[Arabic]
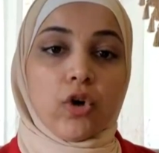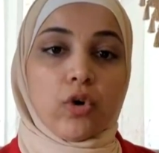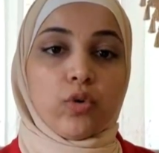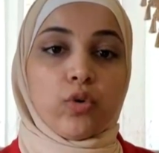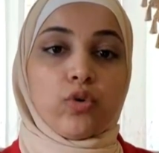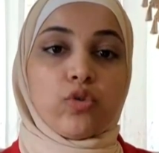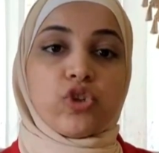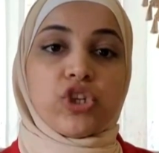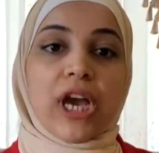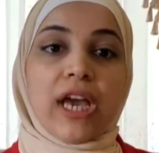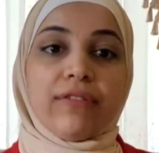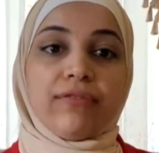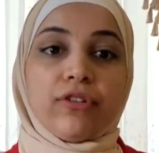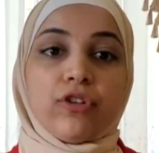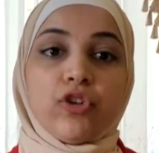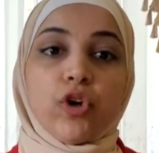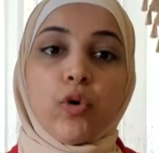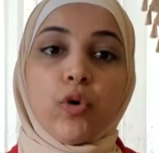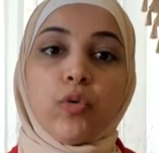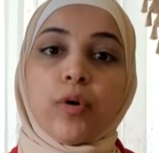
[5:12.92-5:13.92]
وشايف
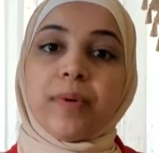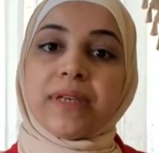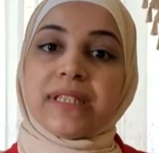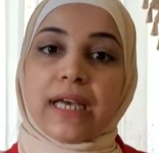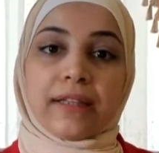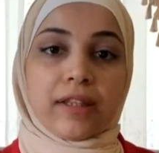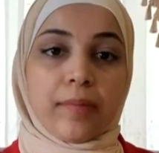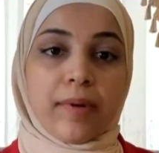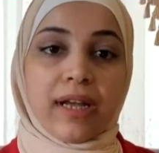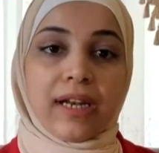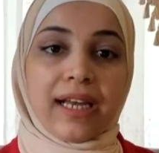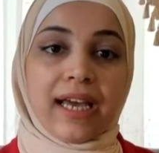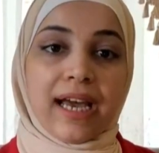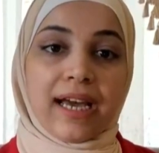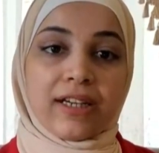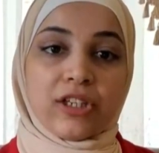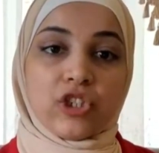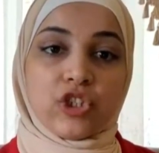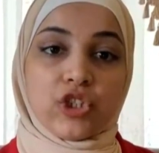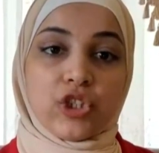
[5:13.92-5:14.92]
انه هو بس على الطبقه
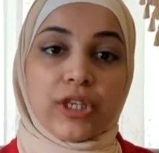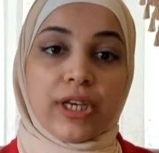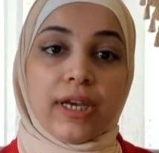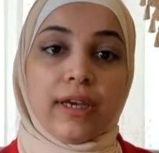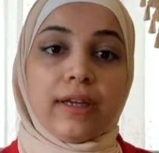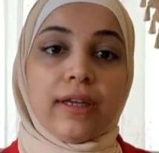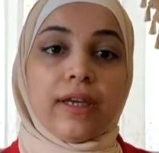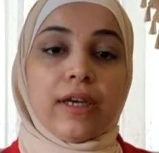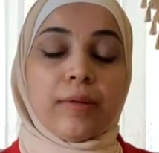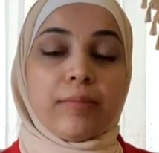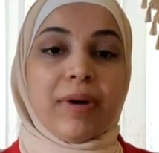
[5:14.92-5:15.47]
الخارجيه